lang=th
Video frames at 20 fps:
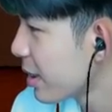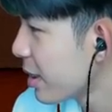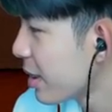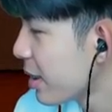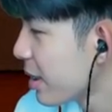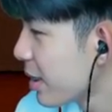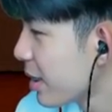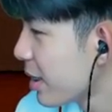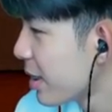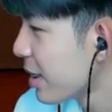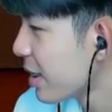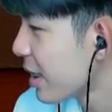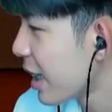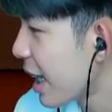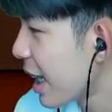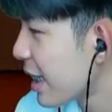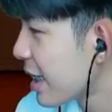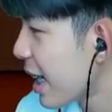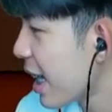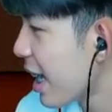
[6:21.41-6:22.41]
ปไหน ใช่
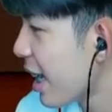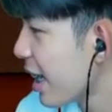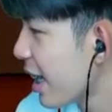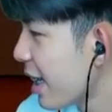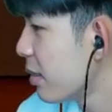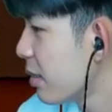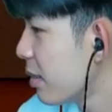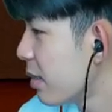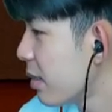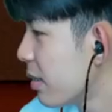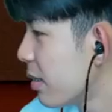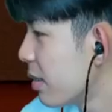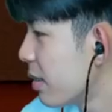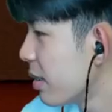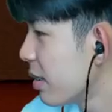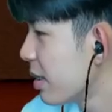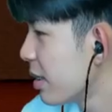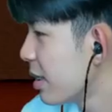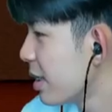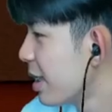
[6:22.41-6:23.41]
ใช่เยอะจัง
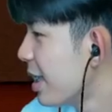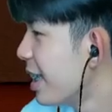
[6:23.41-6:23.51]
วะ